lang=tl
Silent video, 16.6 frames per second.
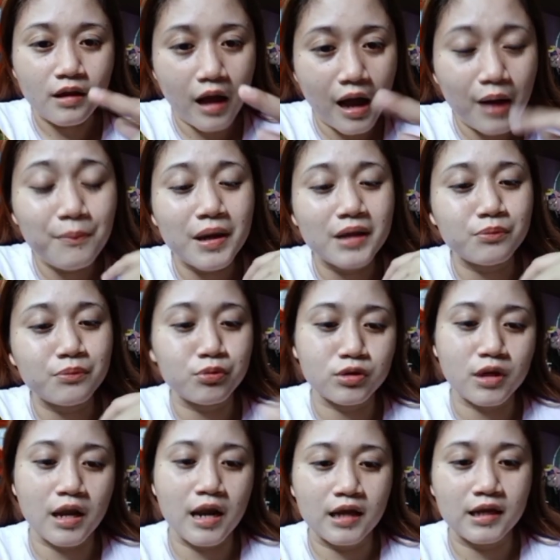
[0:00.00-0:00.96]
ang bait po
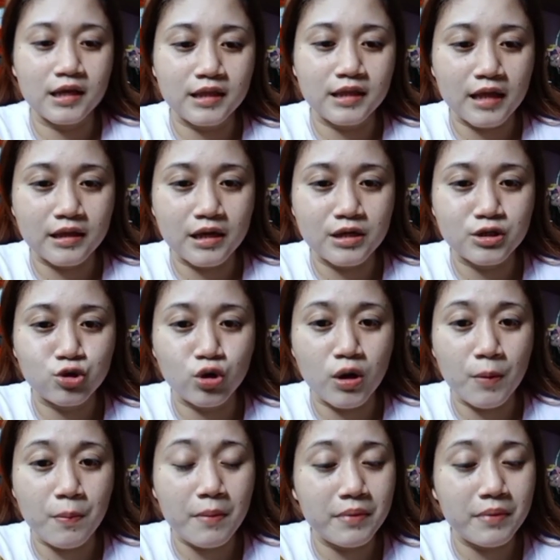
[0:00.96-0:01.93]
talaga ni tatay. So,
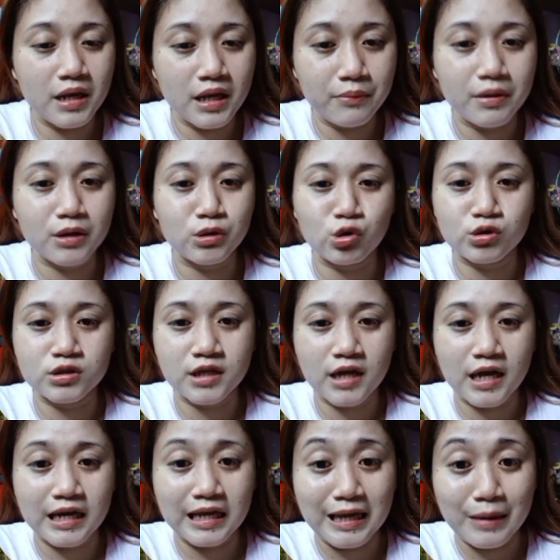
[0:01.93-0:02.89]
napabilib itong
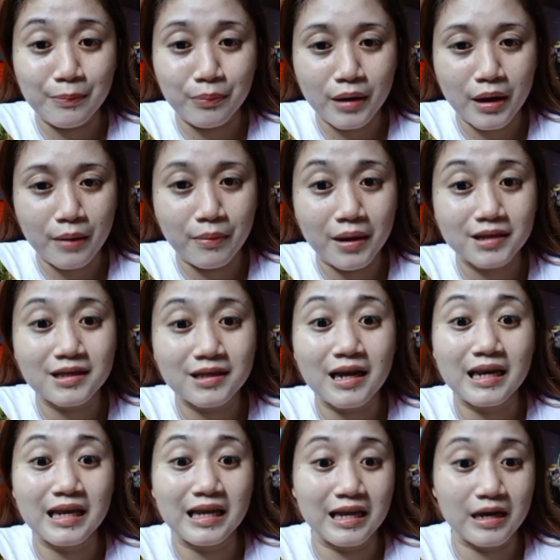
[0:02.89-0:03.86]
si Kalingap Rob at
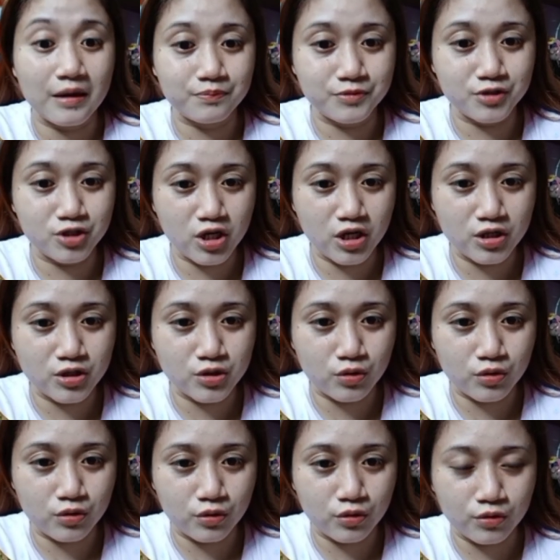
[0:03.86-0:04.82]
Kalingap
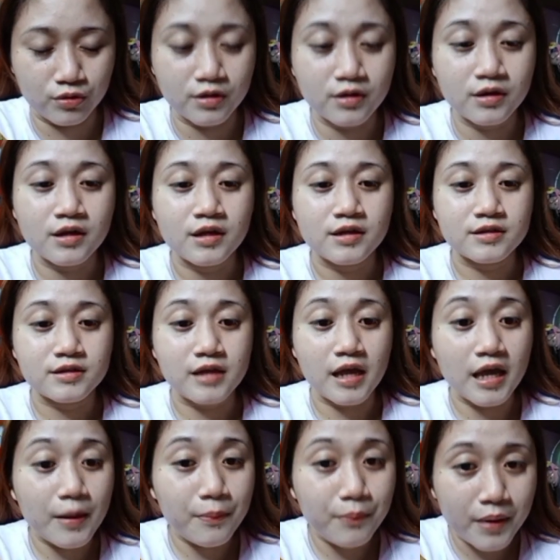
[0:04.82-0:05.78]
Jason, no. Sa
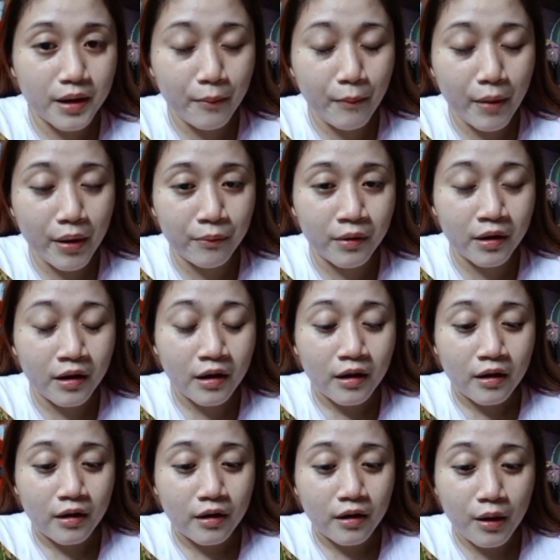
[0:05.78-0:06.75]
hirap pa naman
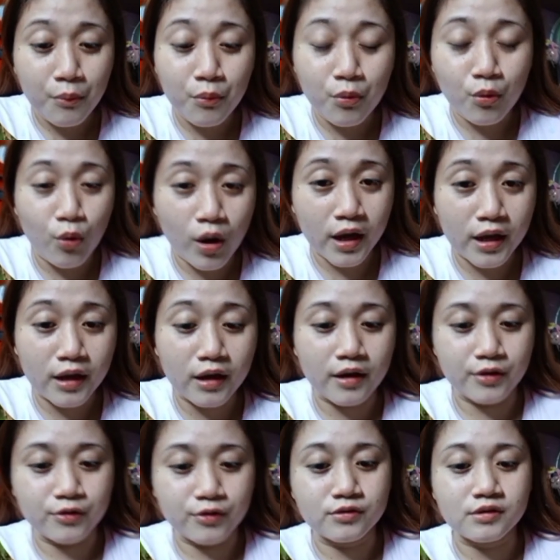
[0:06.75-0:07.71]
ng buhay
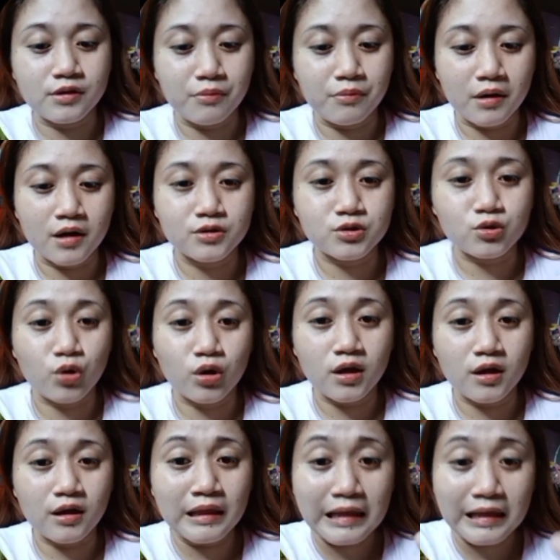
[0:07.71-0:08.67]
ngayon, di ba? So,
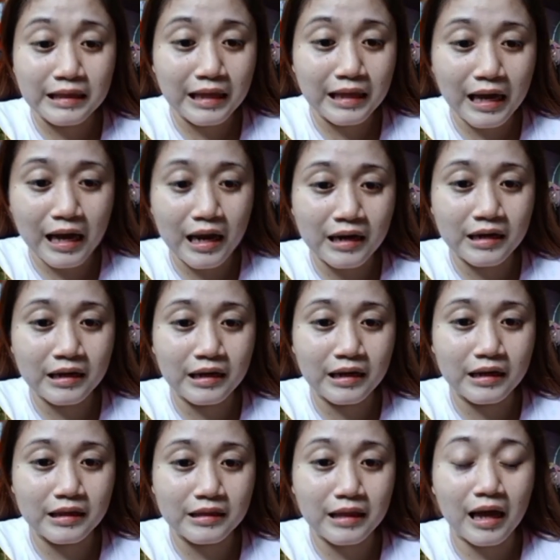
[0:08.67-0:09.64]
hinindian
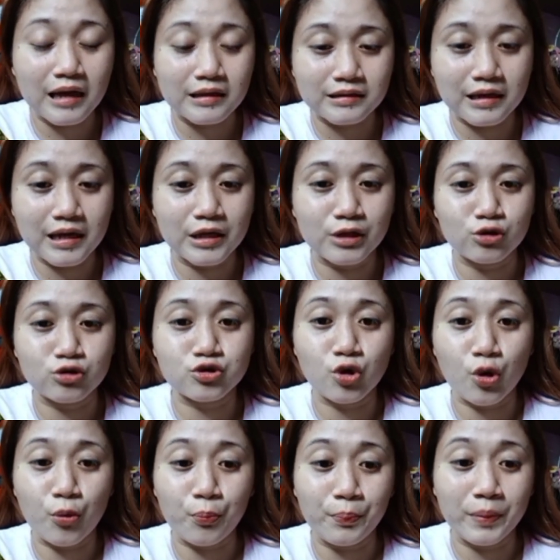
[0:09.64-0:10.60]
ni tatay, no.
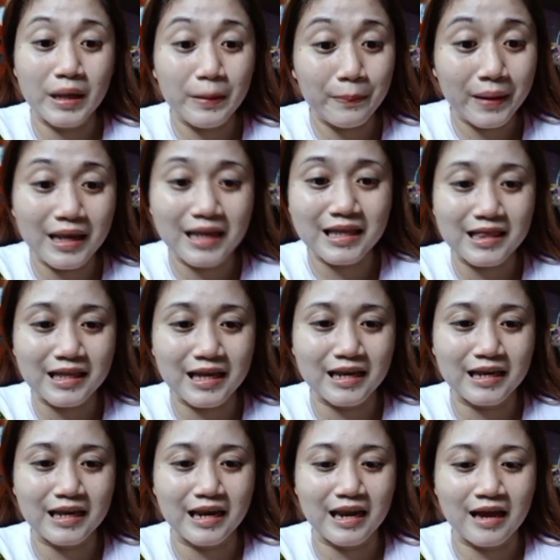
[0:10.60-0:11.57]
So, pinipilit nga
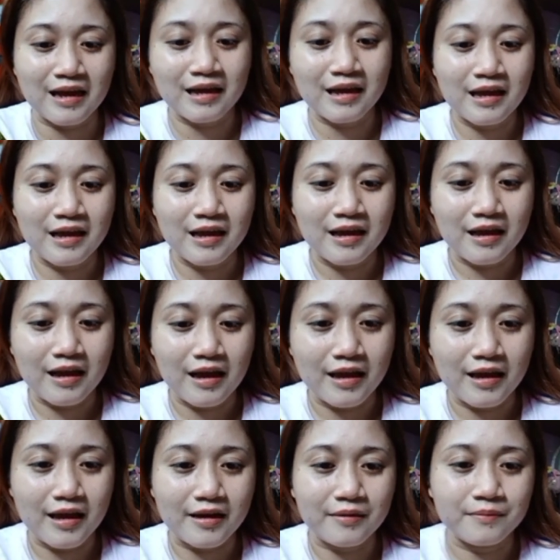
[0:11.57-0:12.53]
nila.
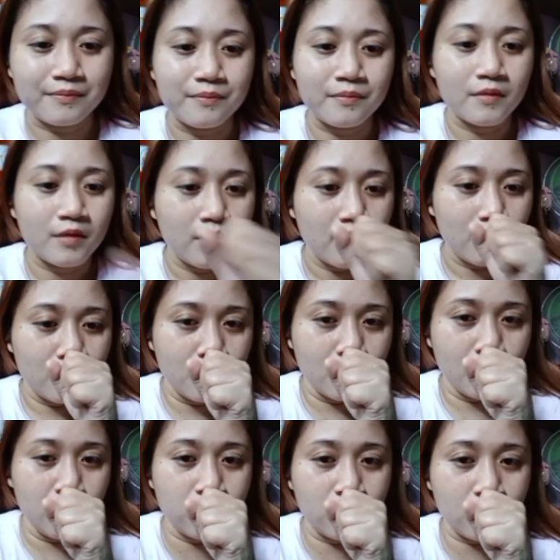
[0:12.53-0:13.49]
Ayan. Ha?
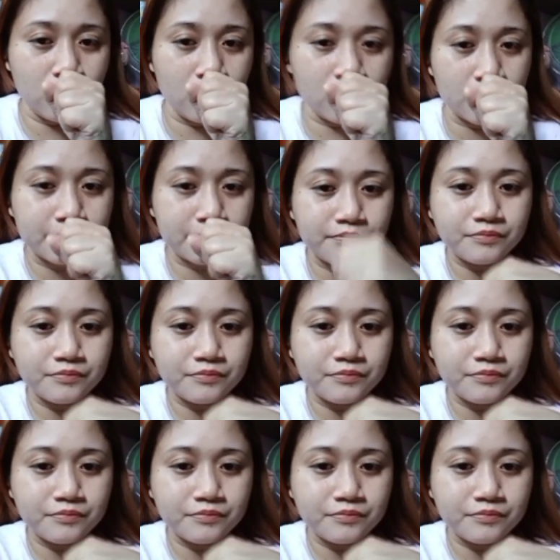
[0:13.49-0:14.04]
Ayaw mo?